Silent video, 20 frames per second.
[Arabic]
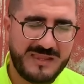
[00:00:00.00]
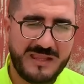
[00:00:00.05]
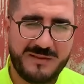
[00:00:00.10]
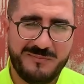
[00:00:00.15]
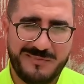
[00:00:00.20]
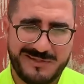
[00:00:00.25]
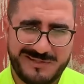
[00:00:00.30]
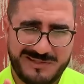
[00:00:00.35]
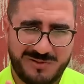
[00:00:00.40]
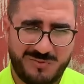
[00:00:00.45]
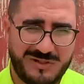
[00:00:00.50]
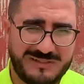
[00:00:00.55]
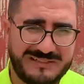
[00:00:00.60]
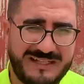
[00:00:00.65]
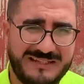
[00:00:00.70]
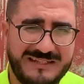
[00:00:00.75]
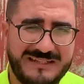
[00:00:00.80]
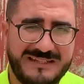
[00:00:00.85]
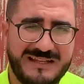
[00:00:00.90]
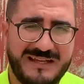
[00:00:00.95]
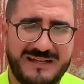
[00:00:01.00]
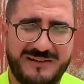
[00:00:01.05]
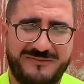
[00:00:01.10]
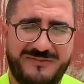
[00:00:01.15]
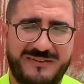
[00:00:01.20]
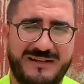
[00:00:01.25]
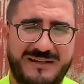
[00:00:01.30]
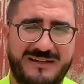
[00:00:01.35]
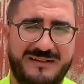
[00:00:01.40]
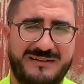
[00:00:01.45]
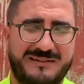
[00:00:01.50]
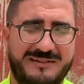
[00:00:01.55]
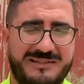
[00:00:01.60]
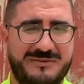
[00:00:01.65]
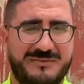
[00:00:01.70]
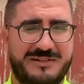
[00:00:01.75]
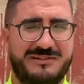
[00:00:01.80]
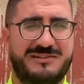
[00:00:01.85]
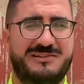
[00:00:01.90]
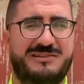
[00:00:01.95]
من تواضع لله رفعه كي
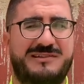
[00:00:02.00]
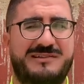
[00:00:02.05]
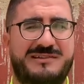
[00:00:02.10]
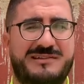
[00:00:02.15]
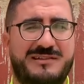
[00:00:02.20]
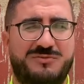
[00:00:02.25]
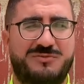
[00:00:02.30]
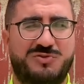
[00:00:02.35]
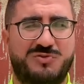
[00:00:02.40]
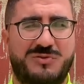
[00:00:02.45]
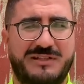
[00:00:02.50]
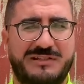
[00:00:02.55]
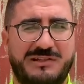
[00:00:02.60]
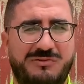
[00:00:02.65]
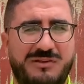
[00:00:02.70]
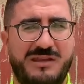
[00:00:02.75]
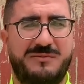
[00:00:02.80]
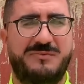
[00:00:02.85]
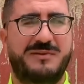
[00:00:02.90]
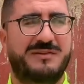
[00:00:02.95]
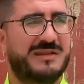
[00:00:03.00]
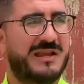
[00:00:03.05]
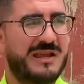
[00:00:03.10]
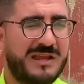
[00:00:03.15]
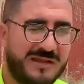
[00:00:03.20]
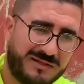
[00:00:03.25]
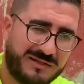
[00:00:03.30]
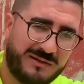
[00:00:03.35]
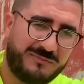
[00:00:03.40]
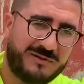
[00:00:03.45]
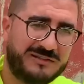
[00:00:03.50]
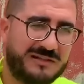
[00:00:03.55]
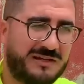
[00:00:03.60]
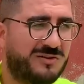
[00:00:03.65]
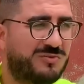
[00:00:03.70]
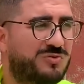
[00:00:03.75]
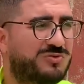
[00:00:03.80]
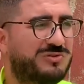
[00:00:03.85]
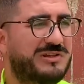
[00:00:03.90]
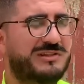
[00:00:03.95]
ما كنتيش انسان متواضع والعيبات شحال من خطره
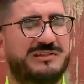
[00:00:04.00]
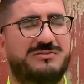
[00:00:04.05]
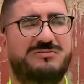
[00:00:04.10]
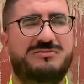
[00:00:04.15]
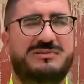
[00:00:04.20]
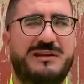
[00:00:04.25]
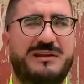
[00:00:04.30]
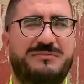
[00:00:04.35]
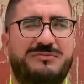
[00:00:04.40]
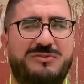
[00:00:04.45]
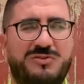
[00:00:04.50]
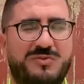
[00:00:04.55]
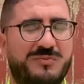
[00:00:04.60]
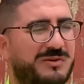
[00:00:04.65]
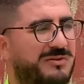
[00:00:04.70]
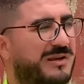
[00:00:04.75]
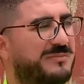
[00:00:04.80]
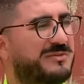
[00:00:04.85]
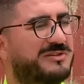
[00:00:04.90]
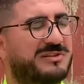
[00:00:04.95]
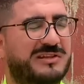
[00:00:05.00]
كنكون ديزان ودريب طوموبيل والعيبات